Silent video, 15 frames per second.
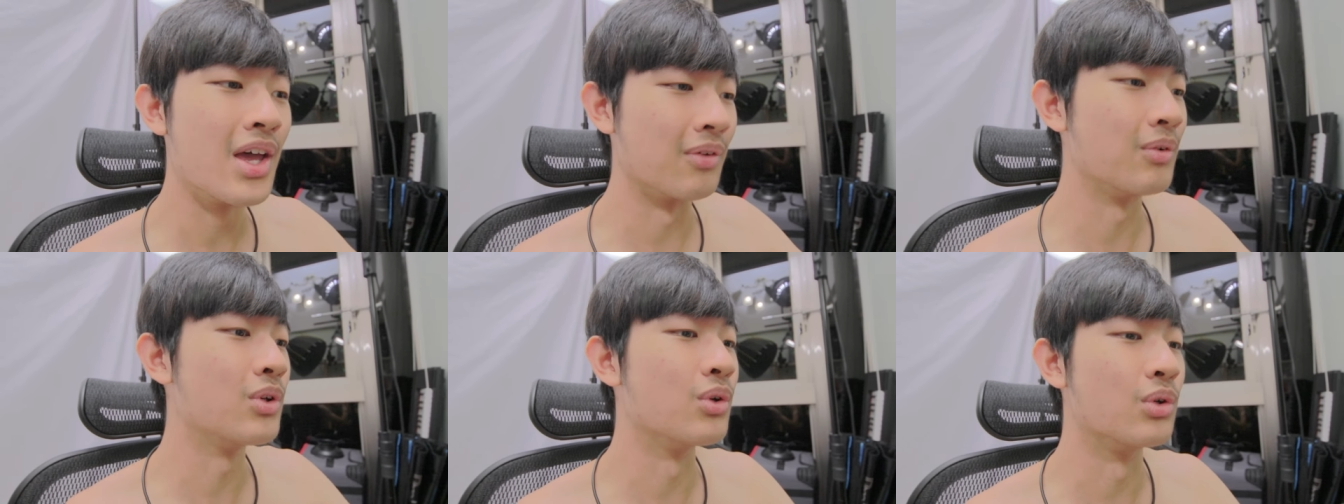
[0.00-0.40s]

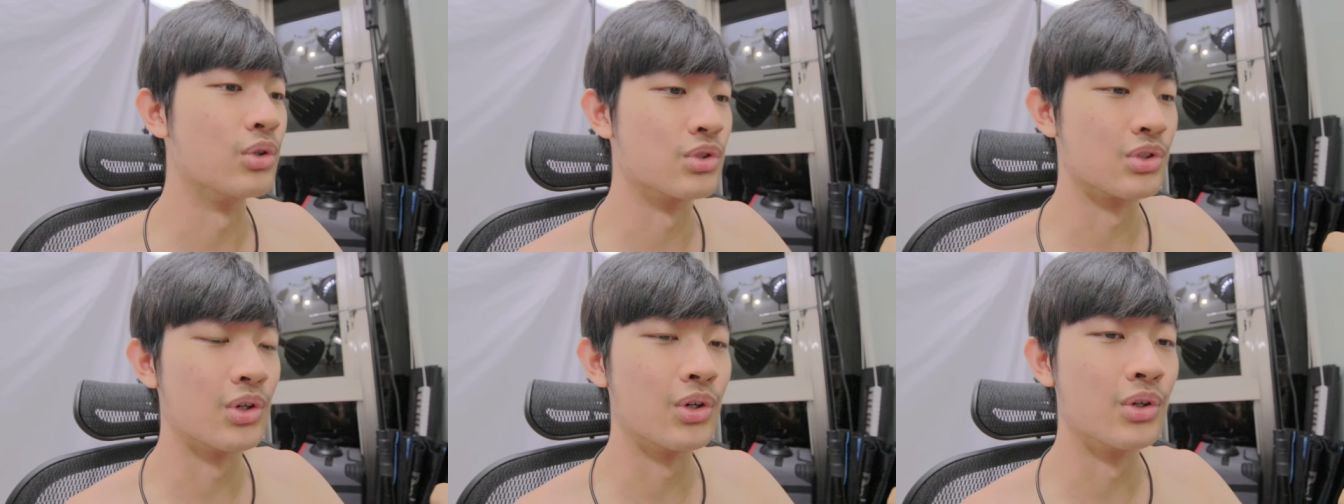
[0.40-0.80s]
因为有
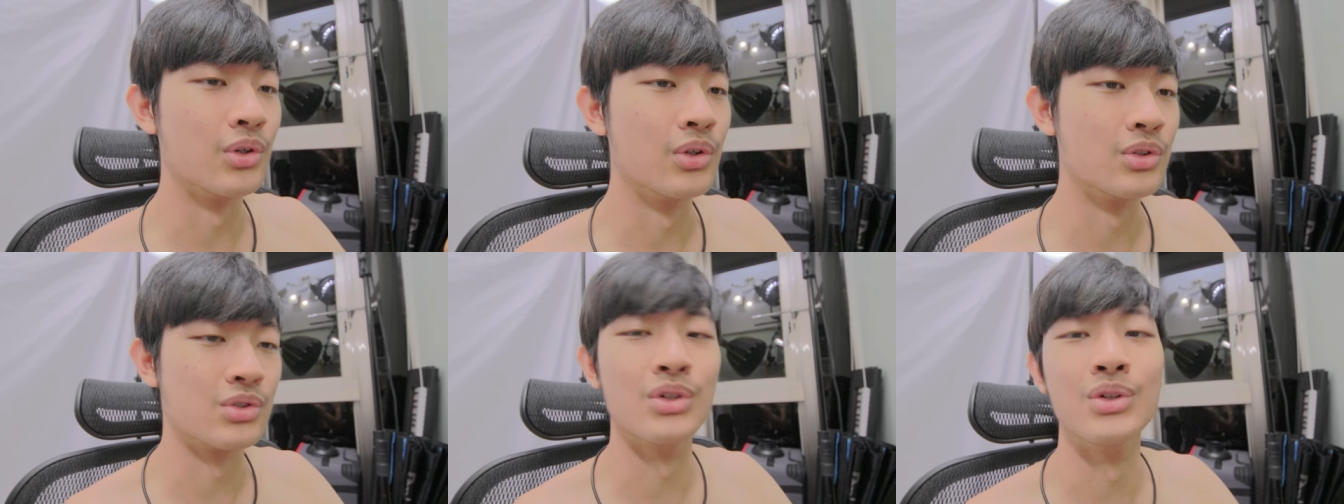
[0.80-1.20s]
的时候
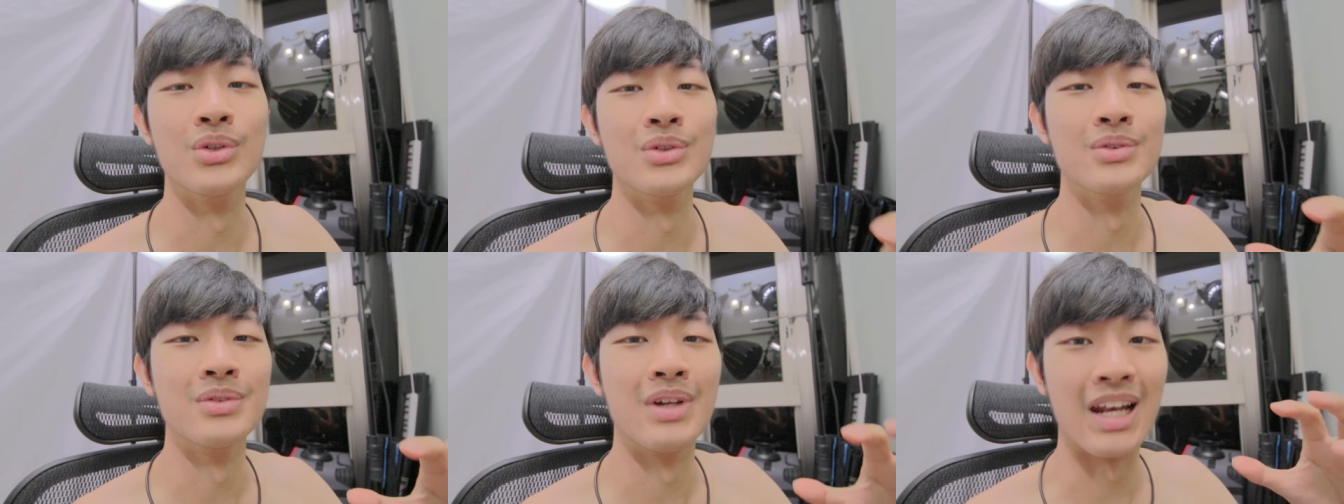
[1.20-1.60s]

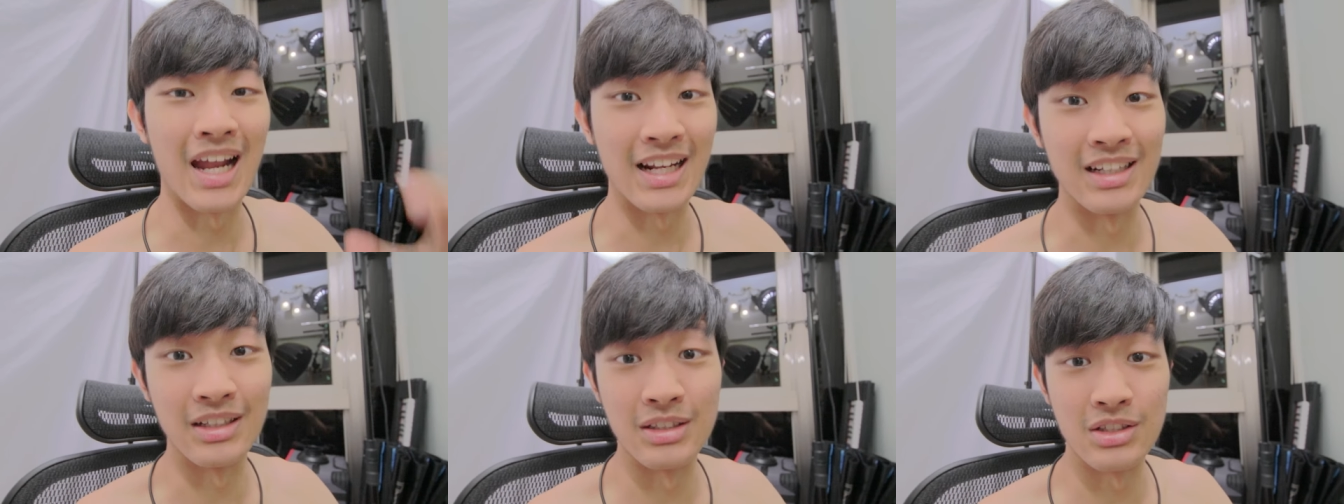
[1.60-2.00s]
就懒得